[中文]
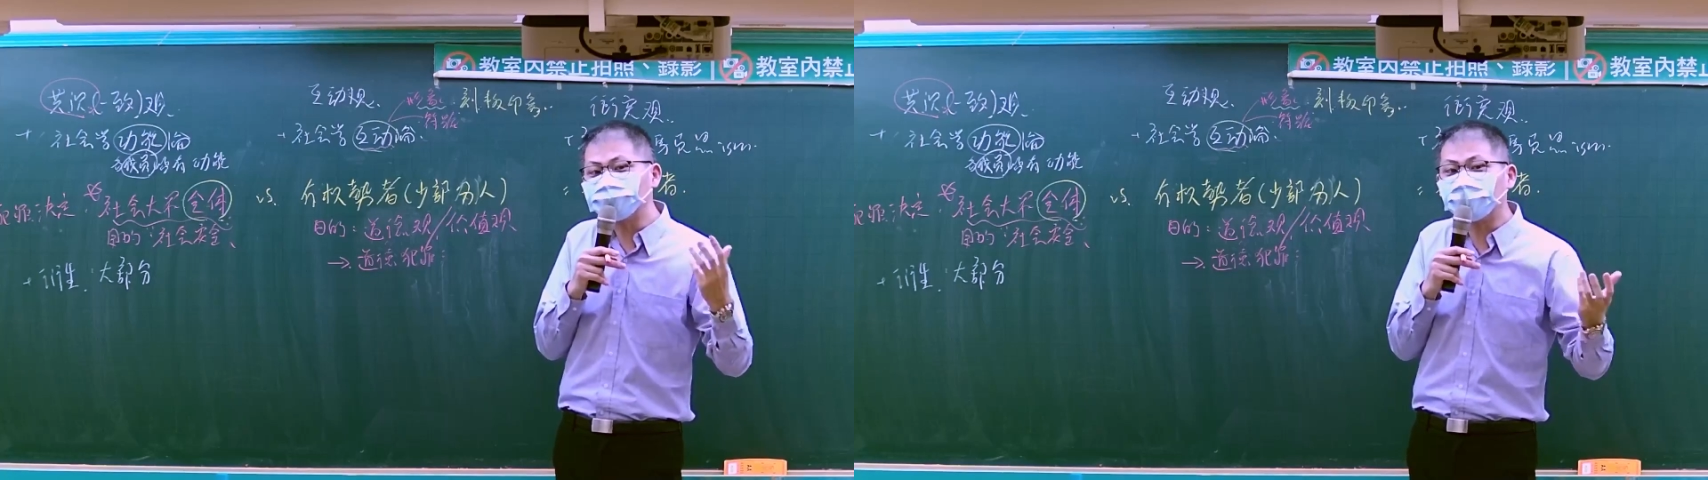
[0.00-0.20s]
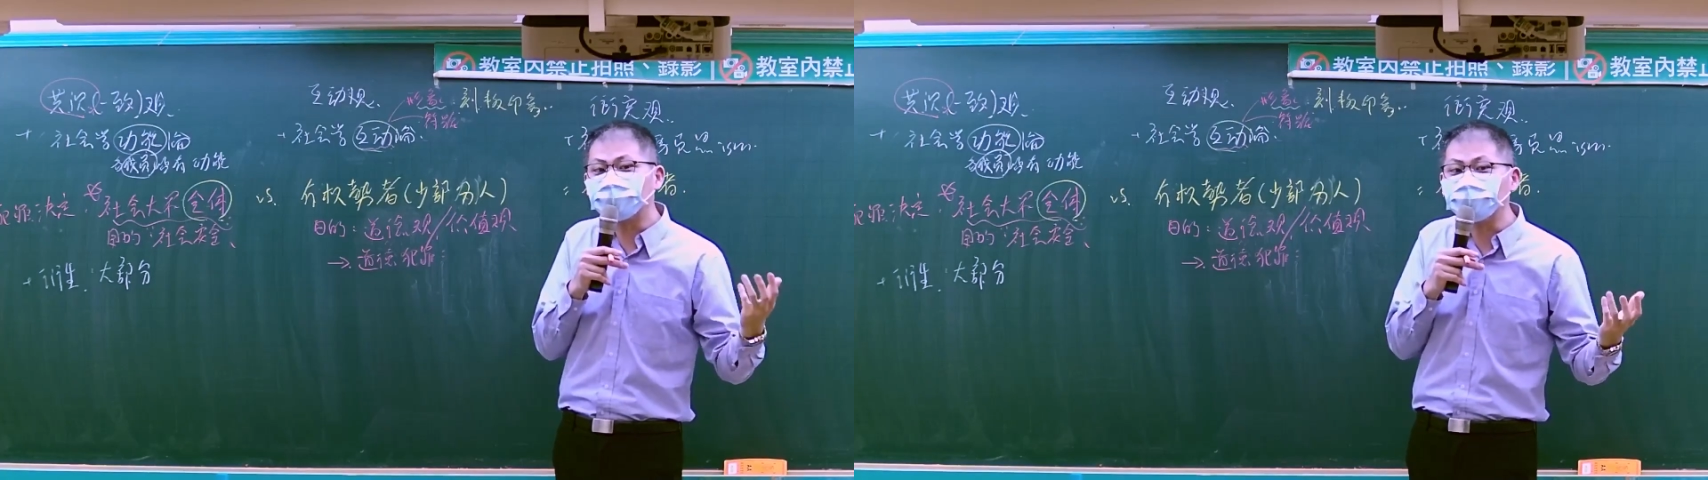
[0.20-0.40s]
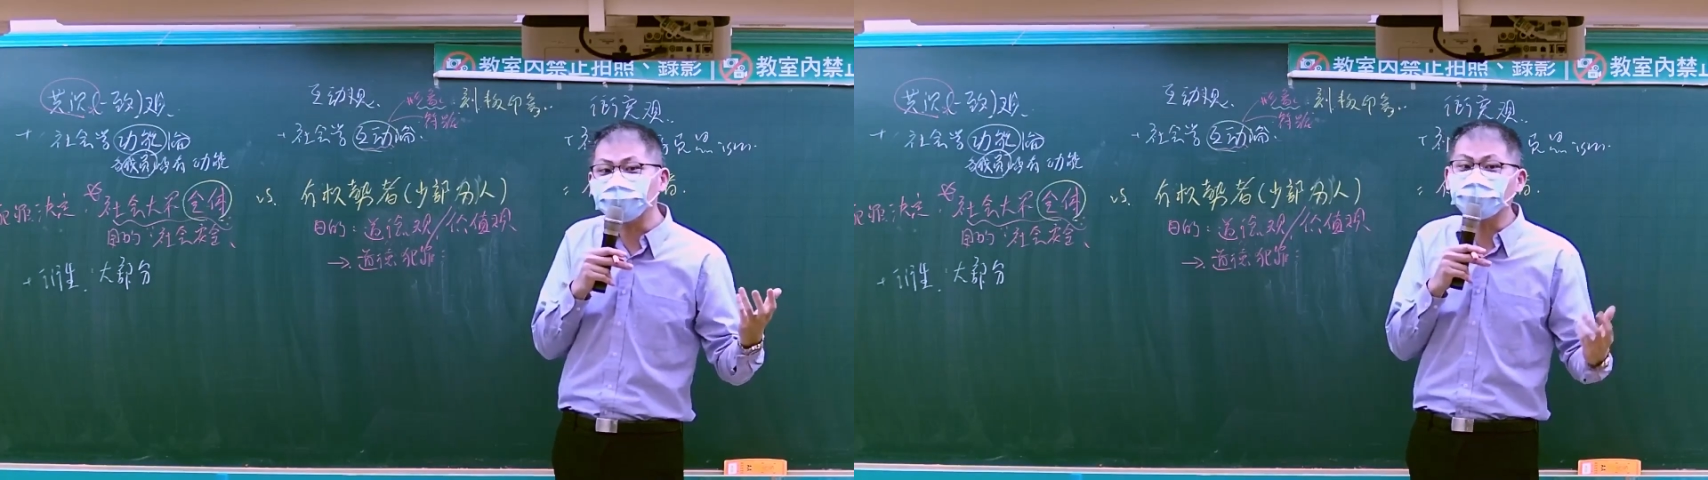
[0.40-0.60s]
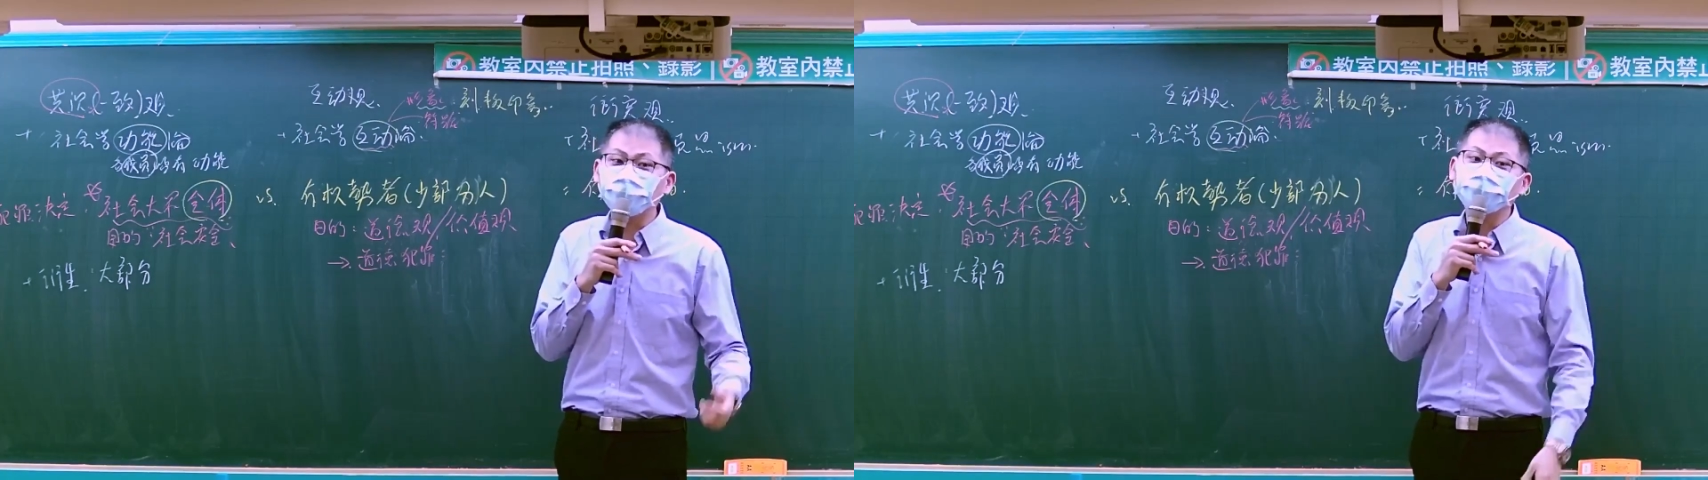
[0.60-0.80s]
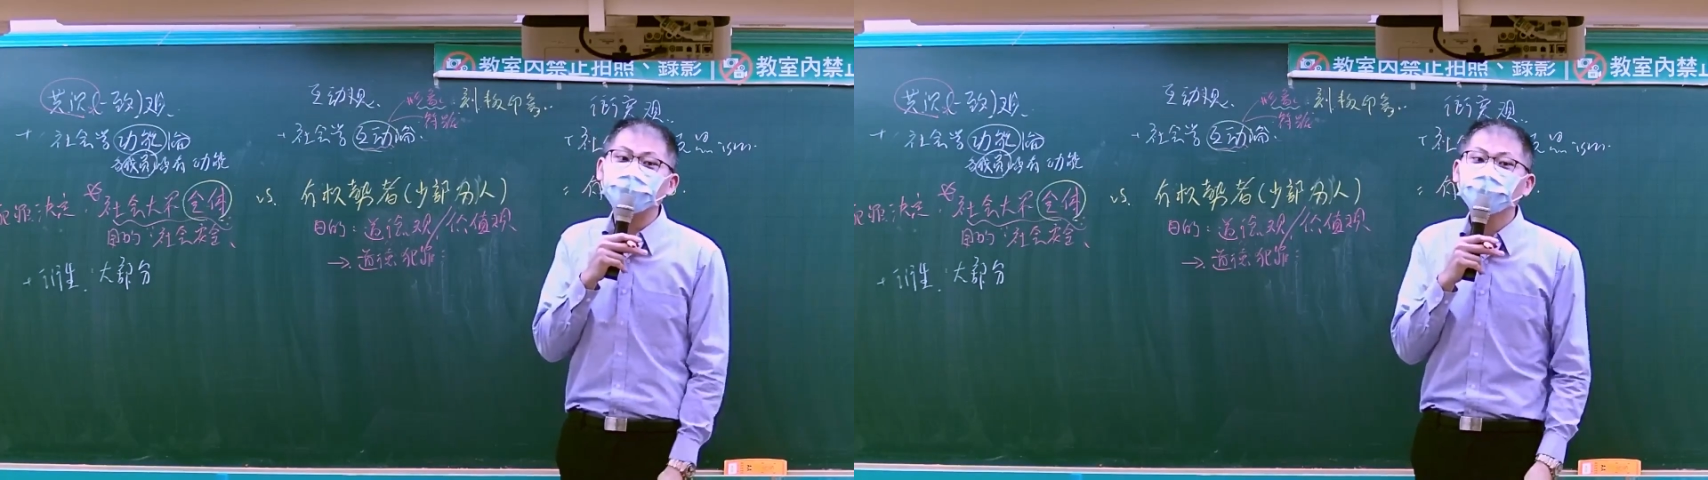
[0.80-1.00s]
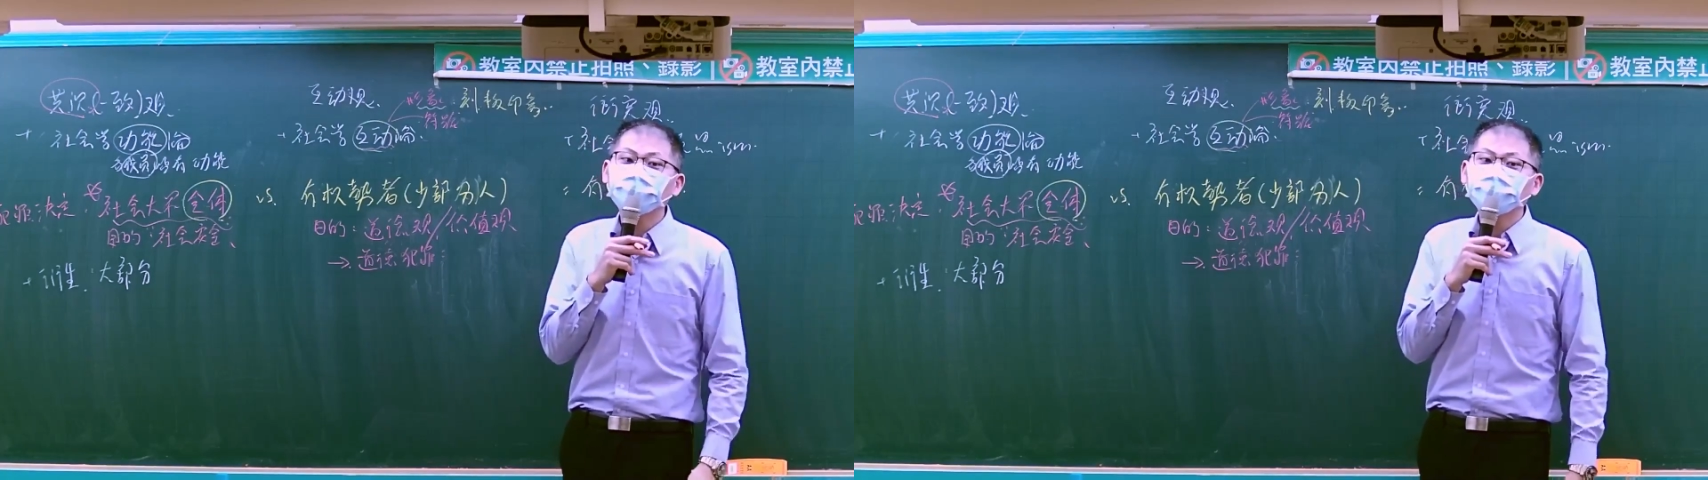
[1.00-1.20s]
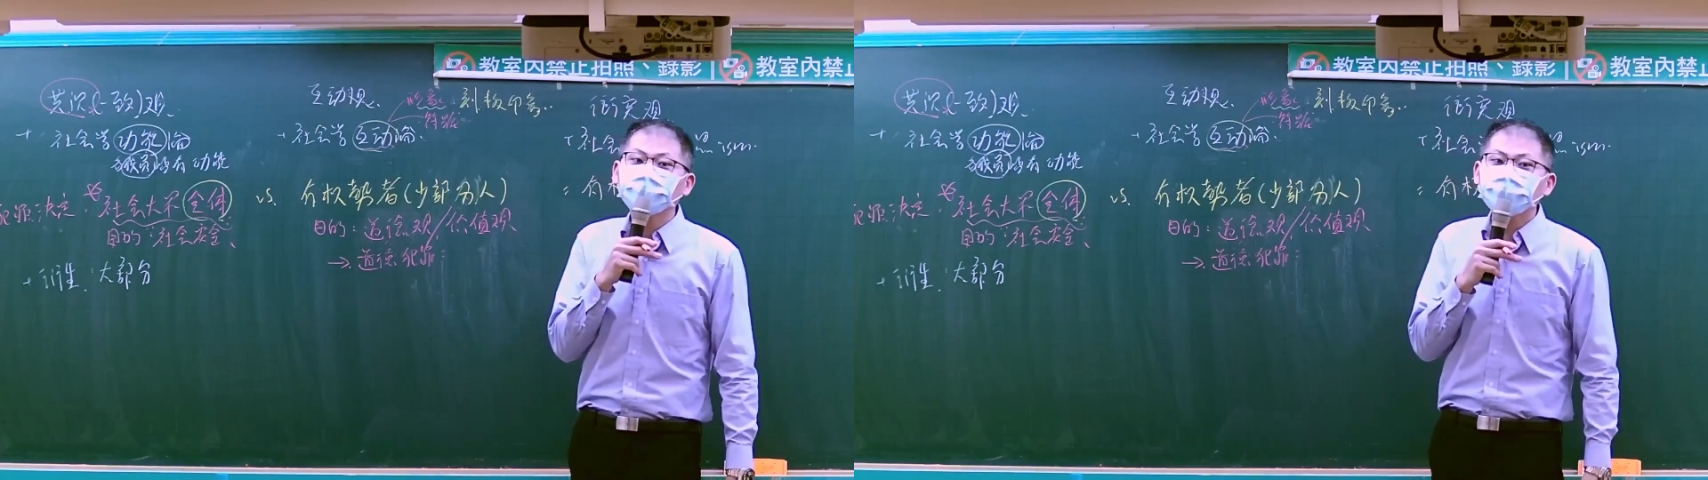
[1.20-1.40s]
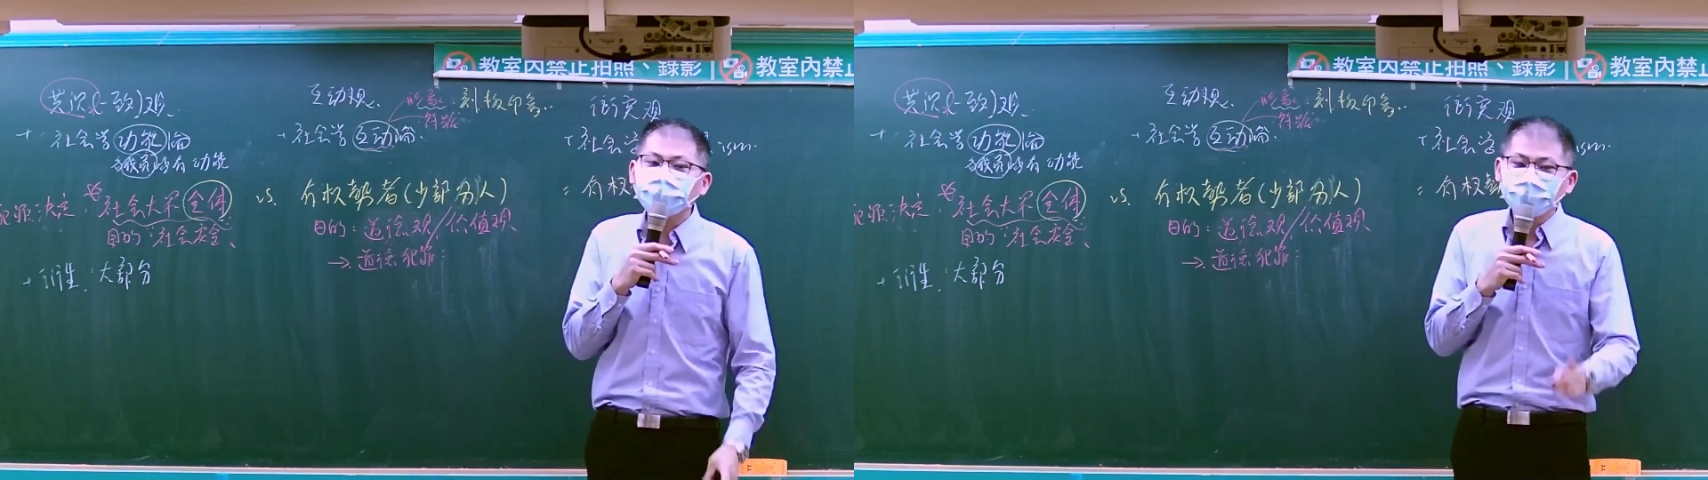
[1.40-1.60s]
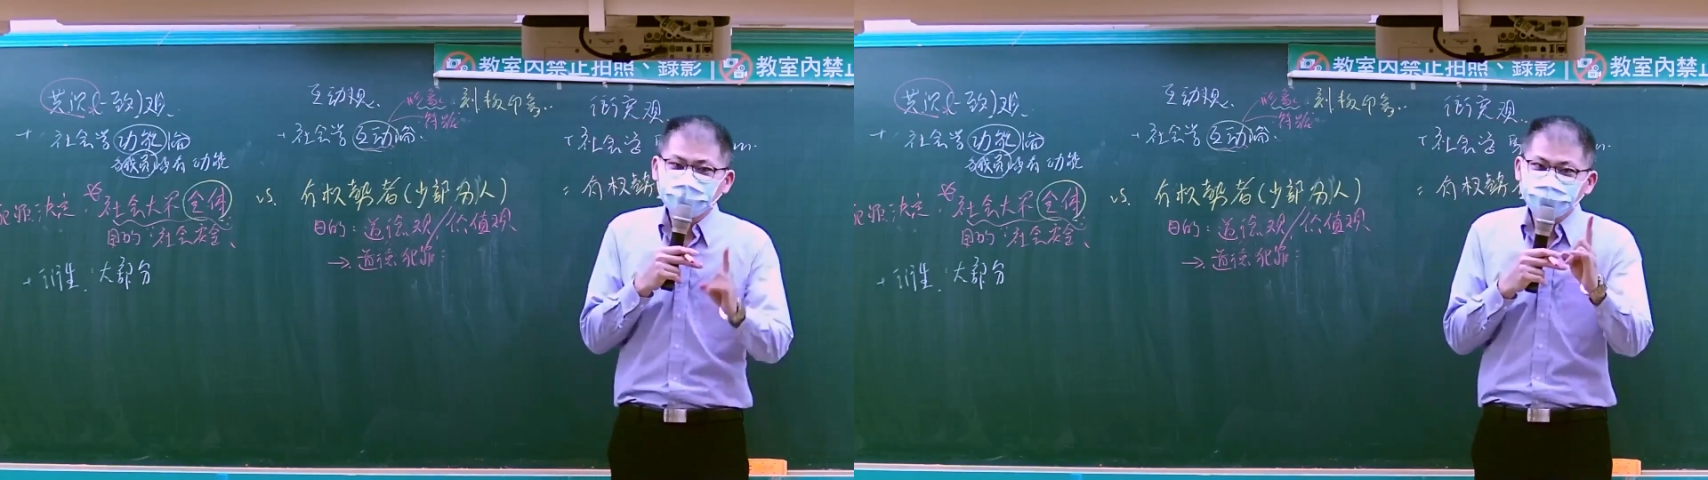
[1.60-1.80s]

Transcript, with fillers: 的法益，对不？那